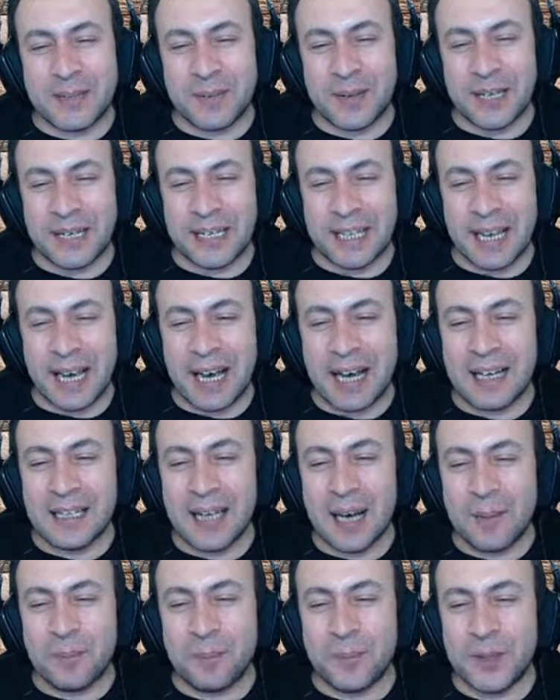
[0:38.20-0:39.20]
beni ya.
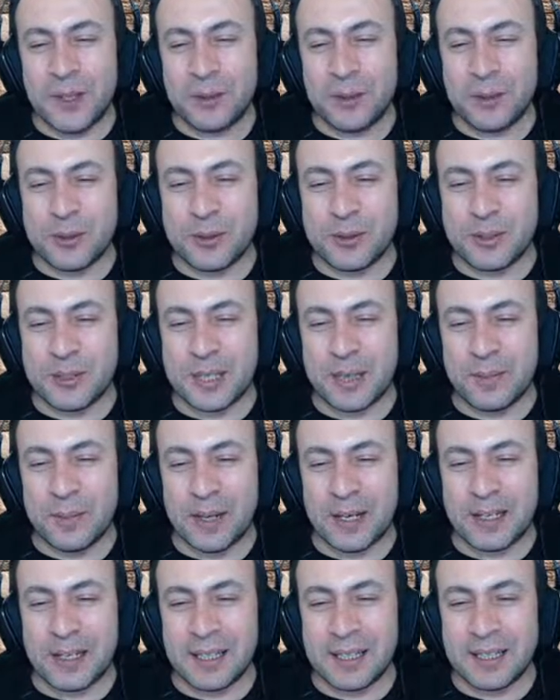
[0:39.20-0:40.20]
Yapmayın gözünü seveyim
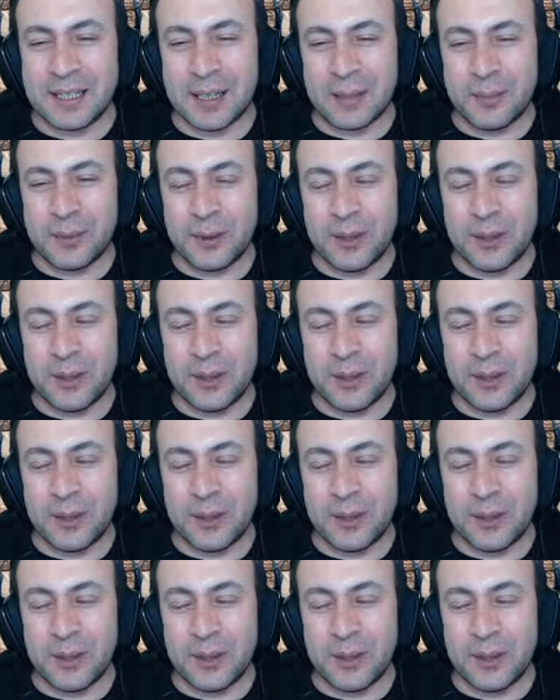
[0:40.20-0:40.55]
arkadaşlar